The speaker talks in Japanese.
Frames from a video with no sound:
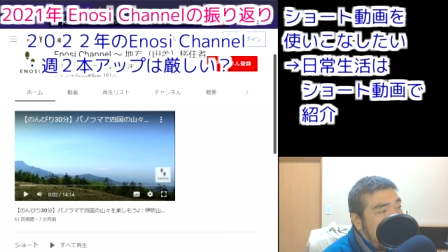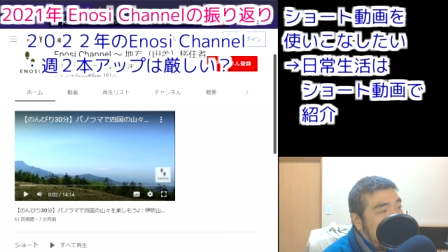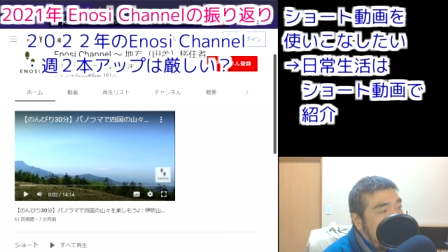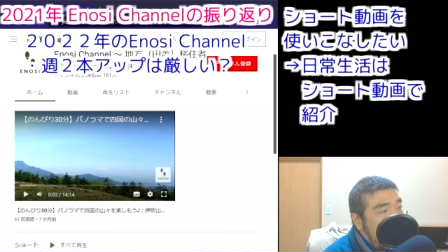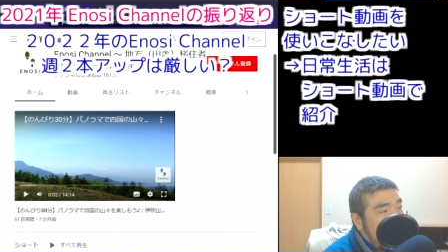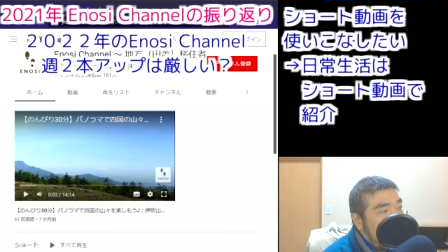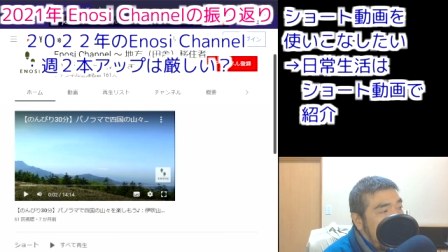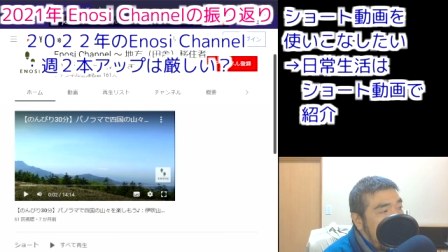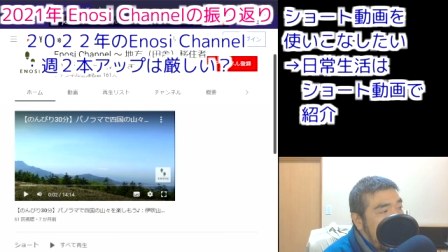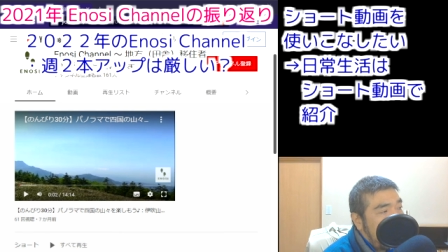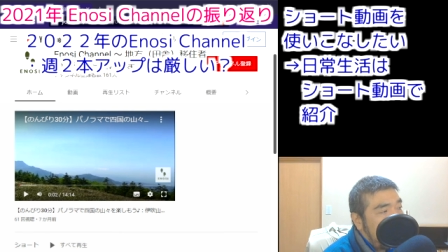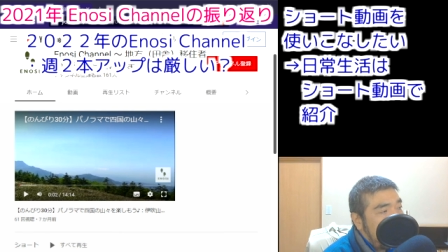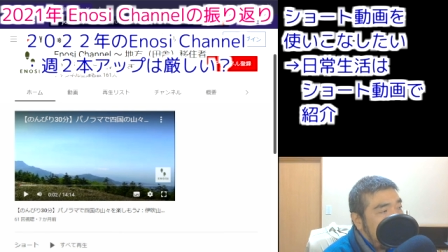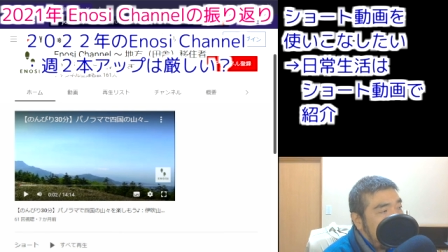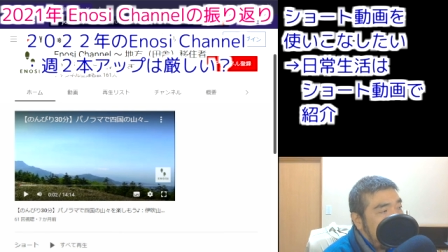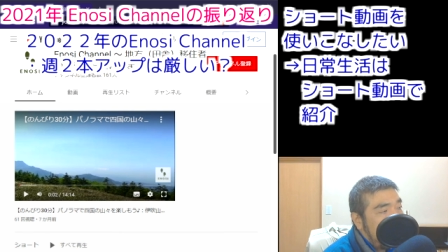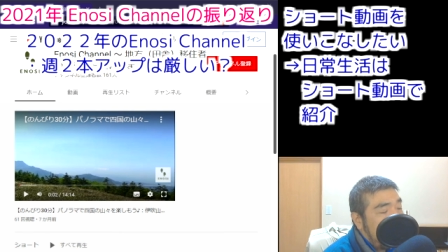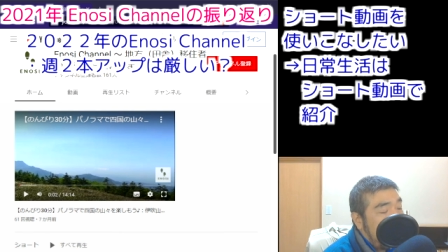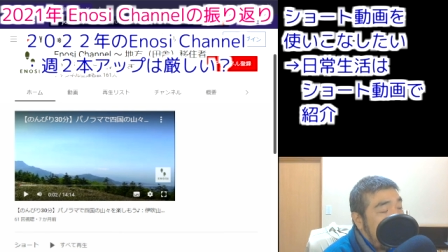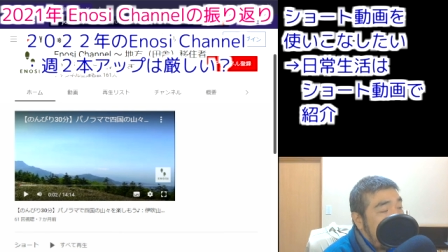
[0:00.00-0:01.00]
減らし
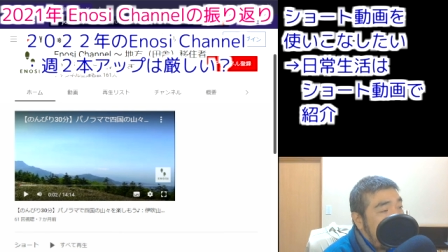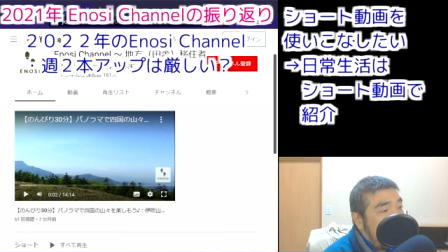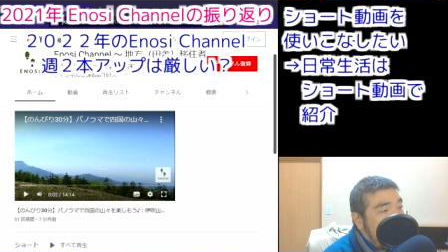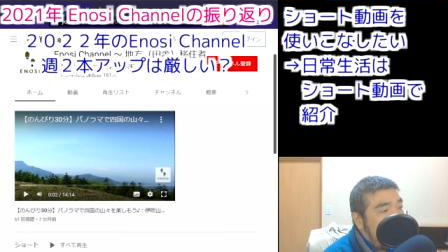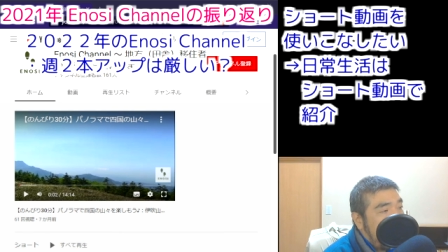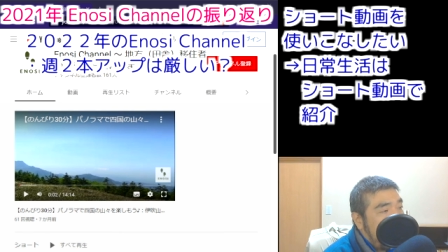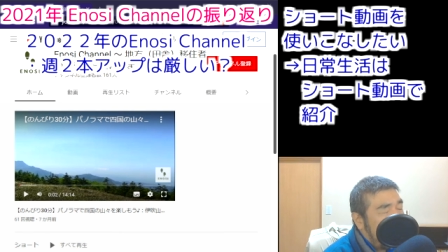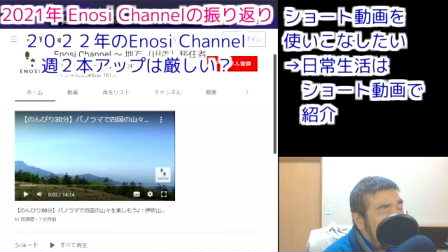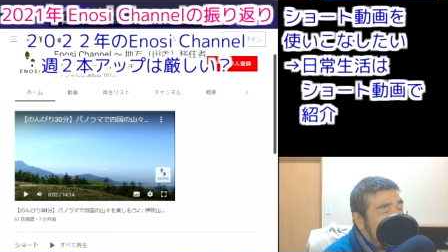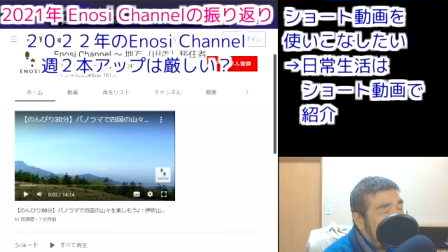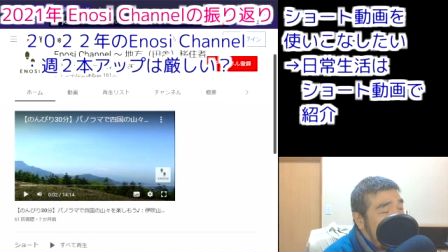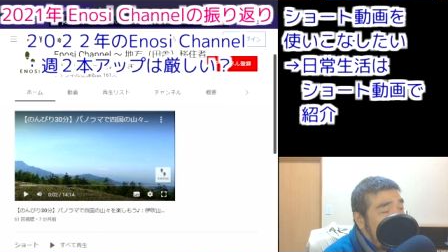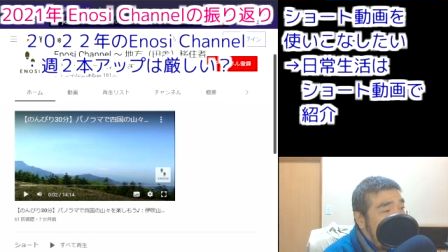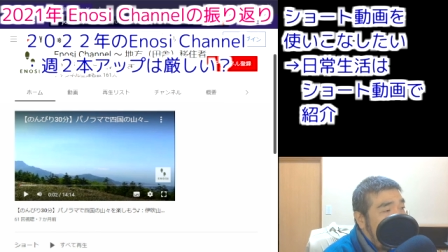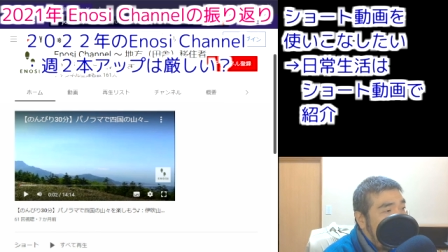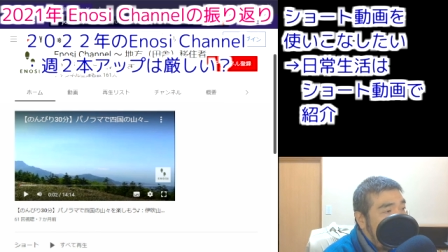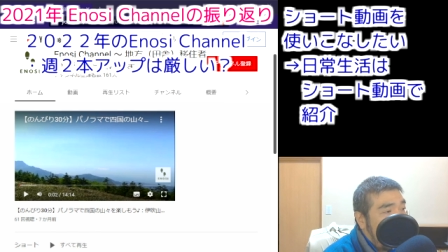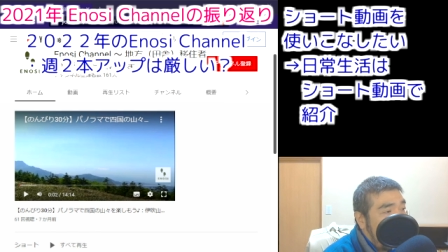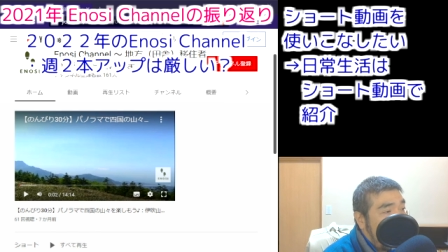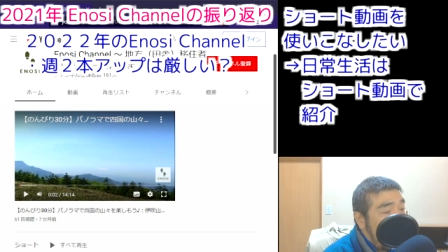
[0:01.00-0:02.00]
気味になって、
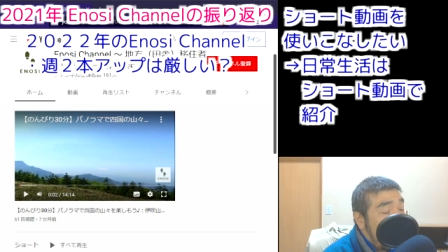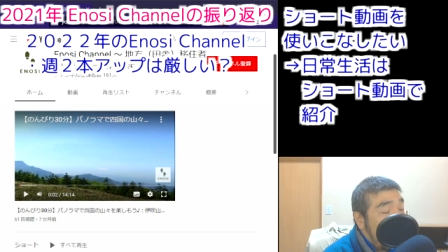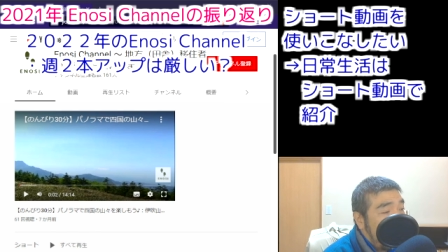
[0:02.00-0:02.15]
まあ、